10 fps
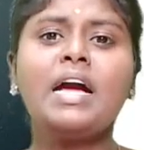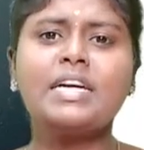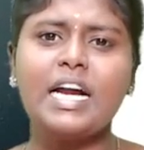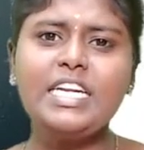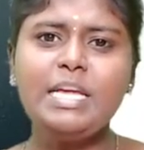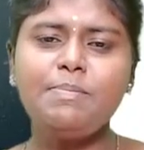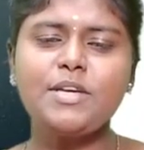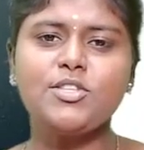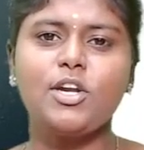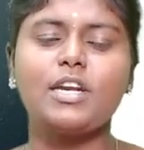
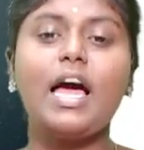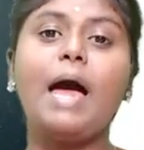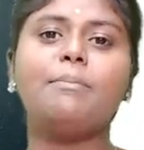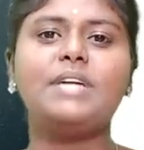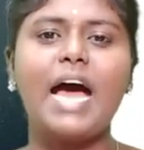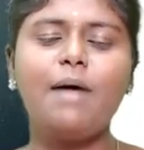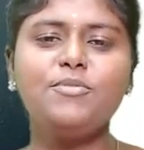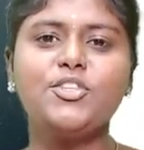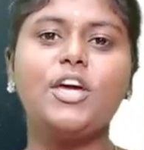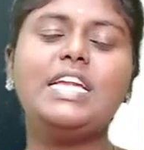கண்டிப்பாக சொல்கிறேன் ஐம்
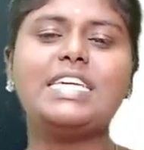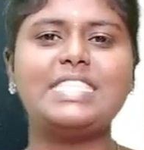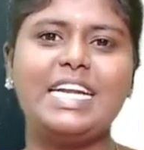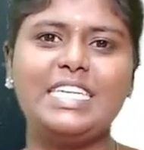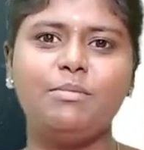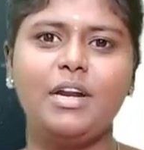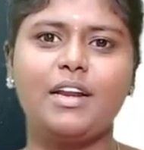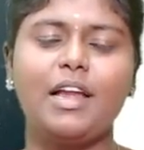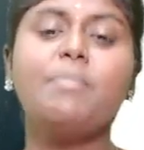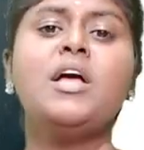டேம் ஷுர் நீங்கள் சென்டம்
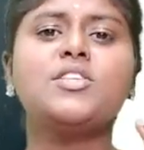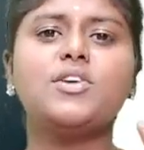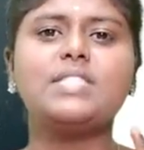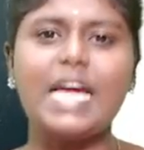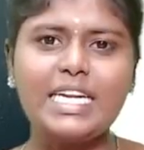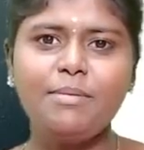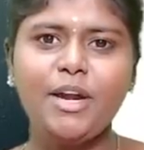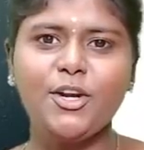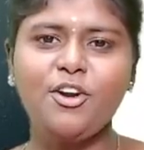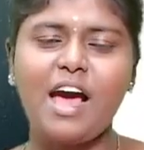எடுக்கலாம் ஸோ
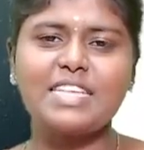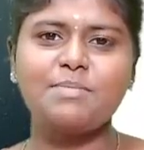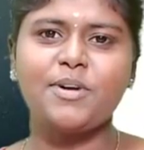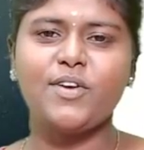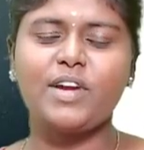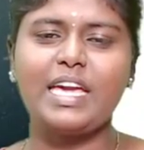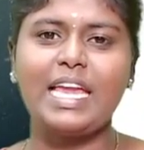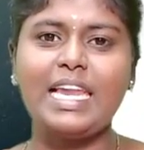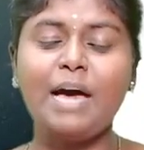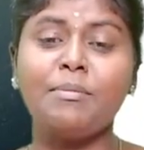சென்டம் எடுக்கணும்னு ஆசைப்படுறவங்க
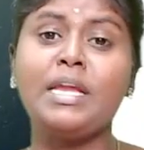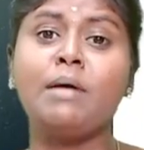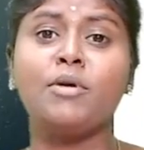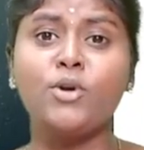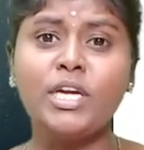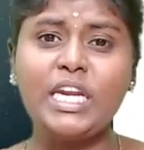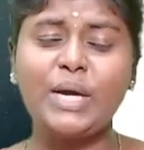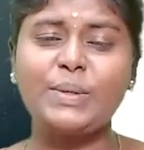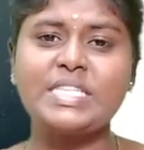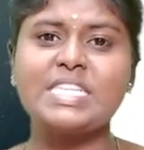எல்லாமே நம்ம
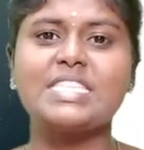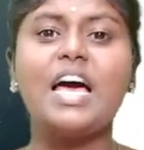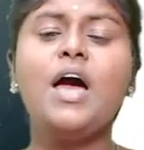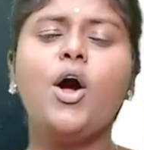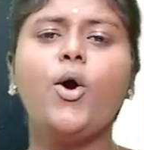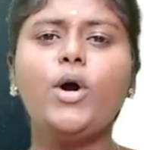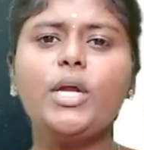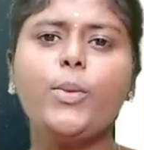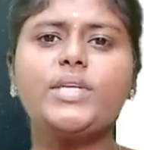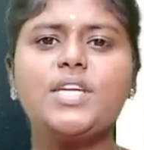கொடுக்குற கொஷின்ஸை
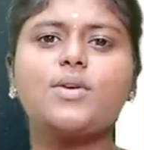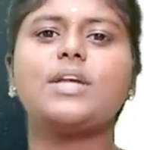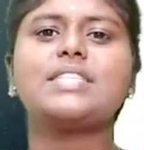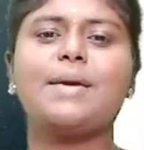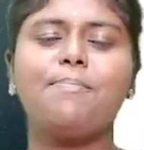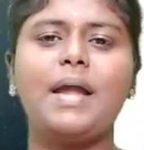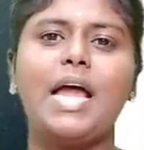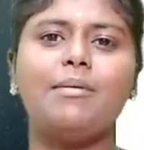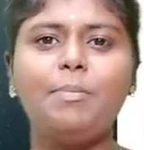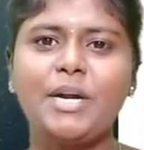ஒரு கொஷின் கூட ஸ்கிப்
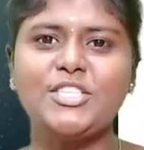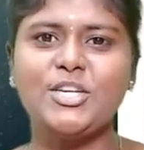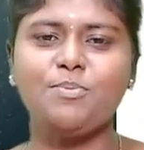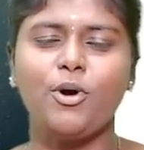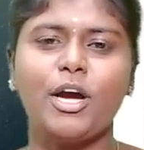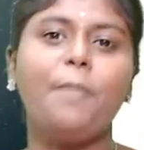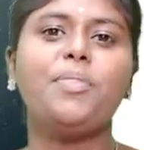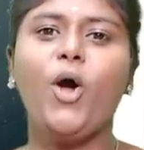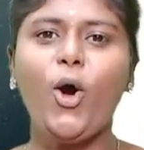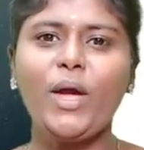பண்ணாமல் படிச்சுட்டு போங்க
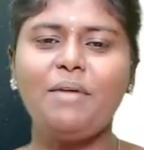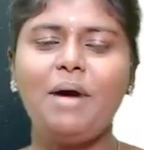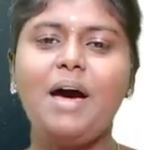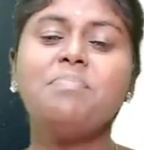ஓகேவா